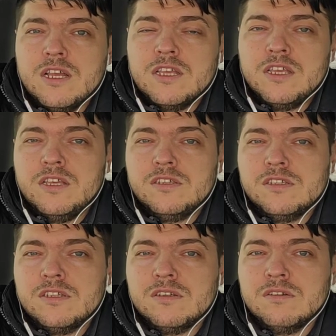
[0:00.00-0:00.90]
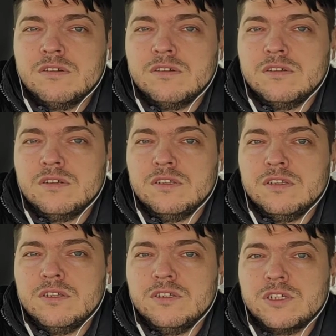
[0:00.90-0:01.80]
есть э,
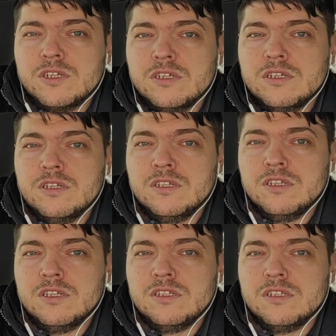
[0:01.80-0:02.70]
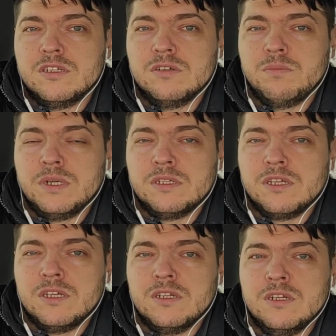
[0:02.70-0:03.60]
яички, есть
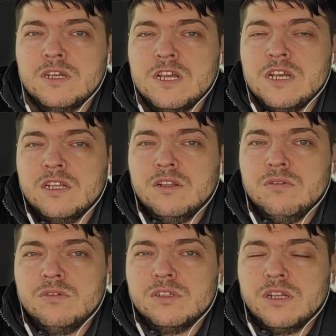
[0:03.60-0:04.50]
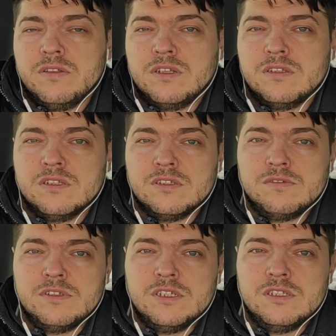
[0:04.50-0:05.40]
пасхи, ну и, соответственно,
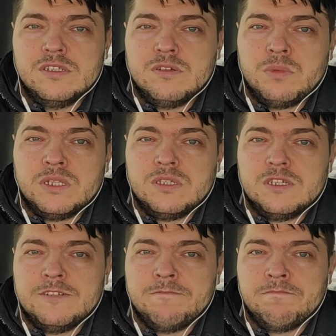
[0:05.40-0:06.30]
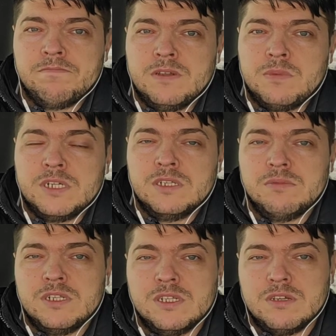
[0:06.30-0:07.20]
светить, заниматься
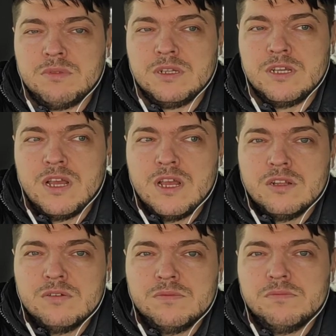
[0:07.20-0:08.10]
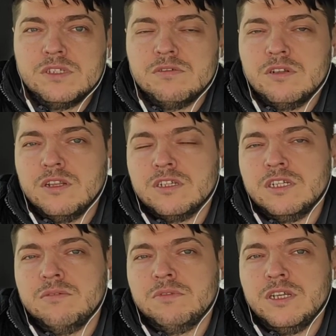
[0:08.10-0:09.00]
домашними делами. Ну, сегодня, на
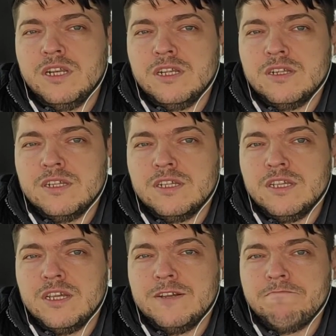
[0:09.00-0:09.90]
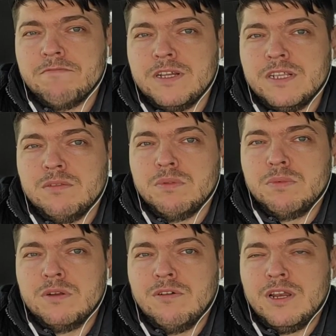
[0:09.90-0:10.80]
самом деле, я хотел бы
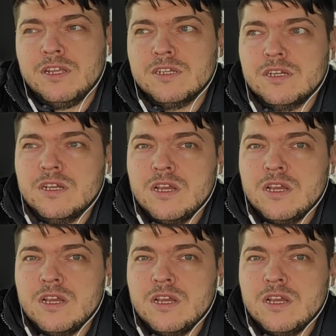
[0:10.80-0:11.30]
поговорить